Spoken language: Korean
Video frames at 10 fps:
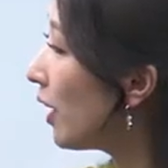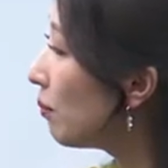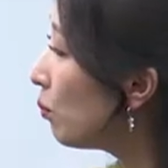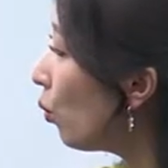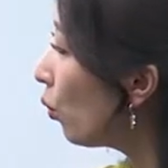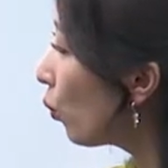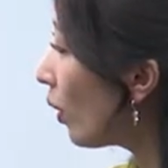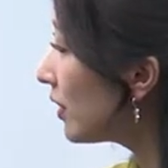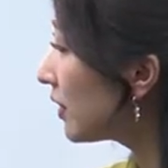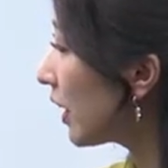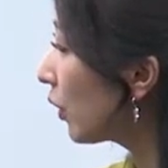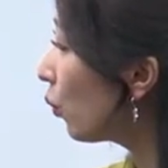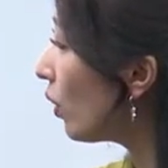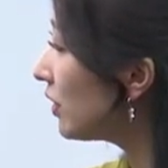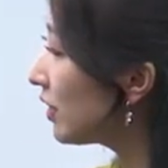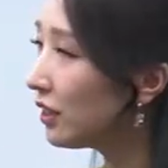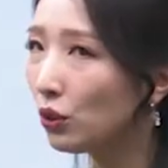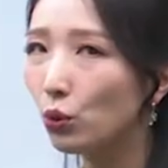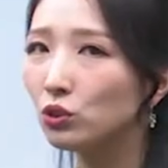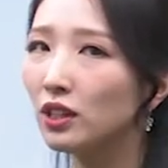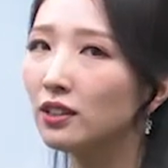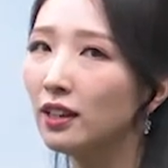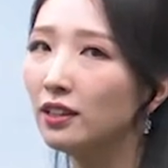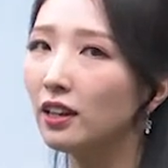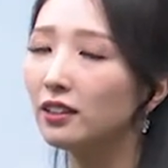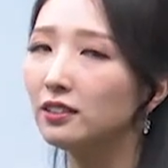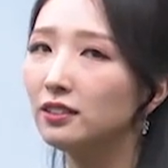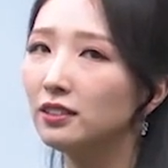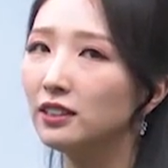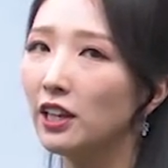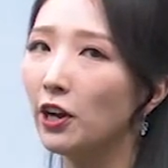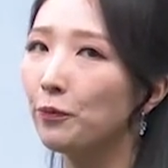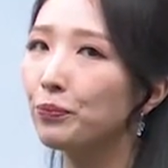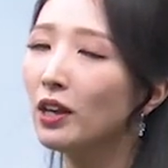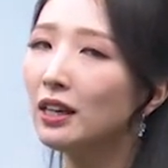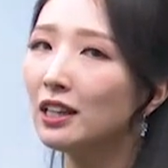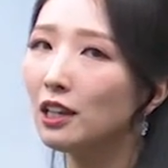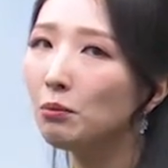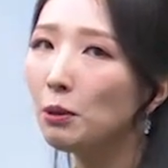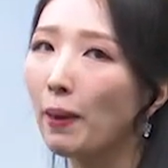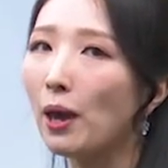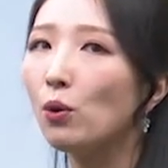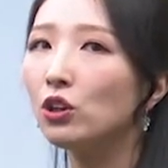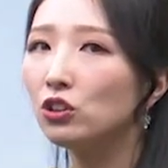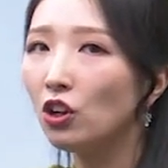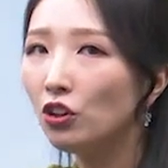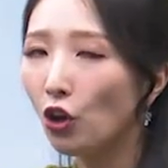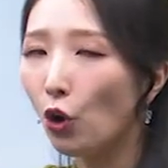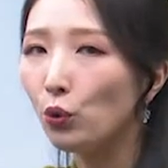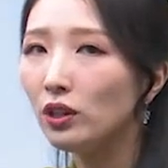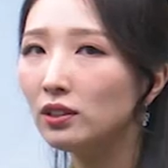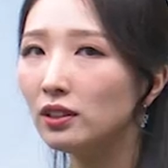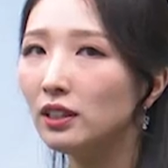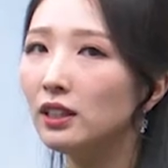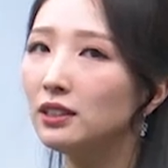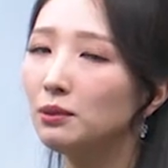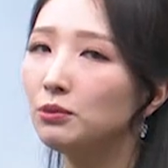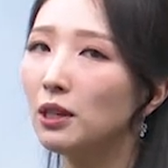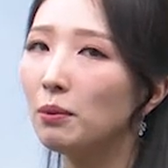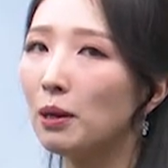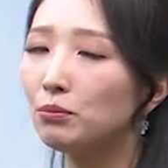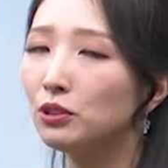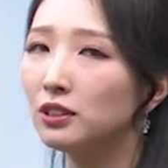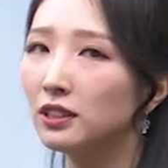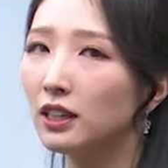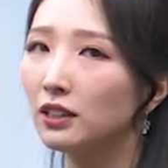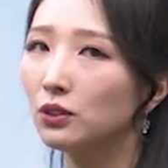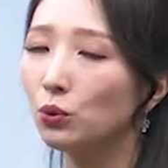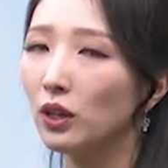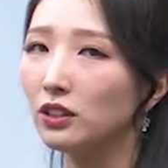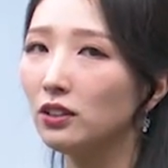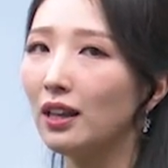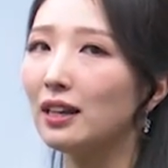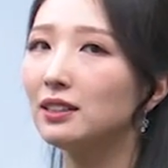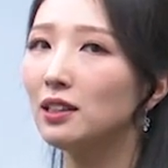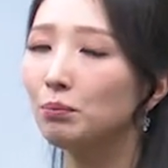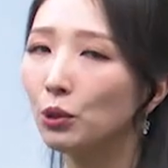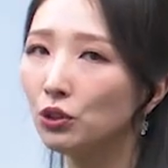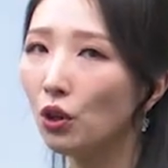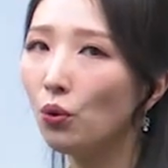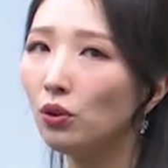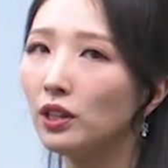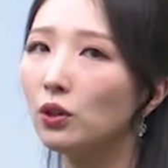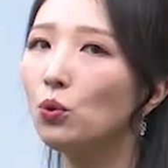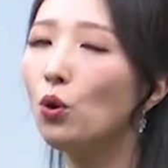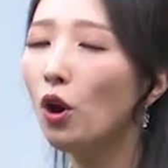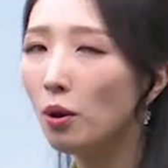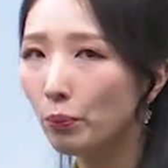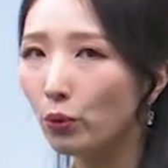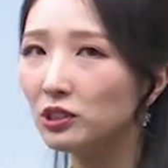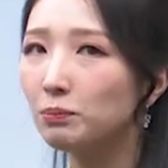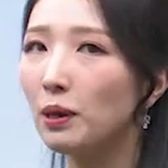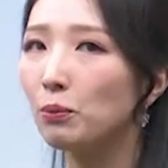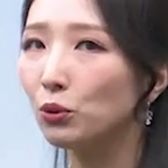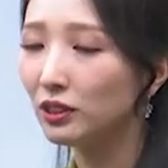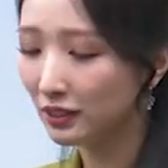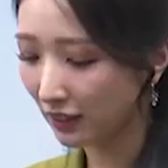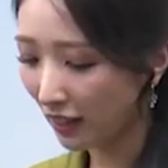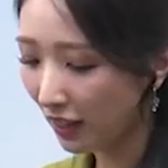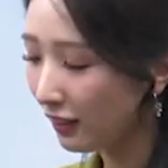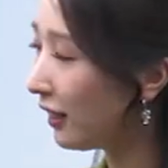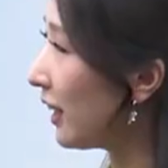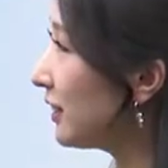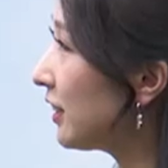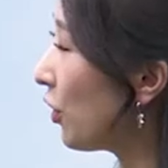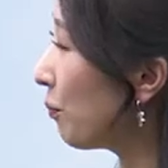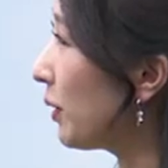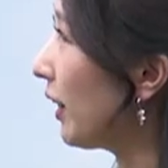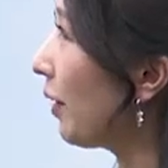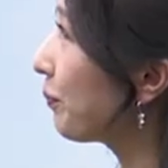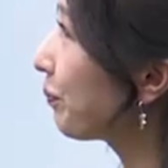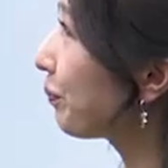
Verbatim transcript: 레모 코 콰제, 코 콰제는 교차된이라는 뜻이에요. 이미 배웠던 어휘들을 십자 말풀이 시간을 통해서 다시 한번 떠올리고 복습해보는 시간 가질 겁니다.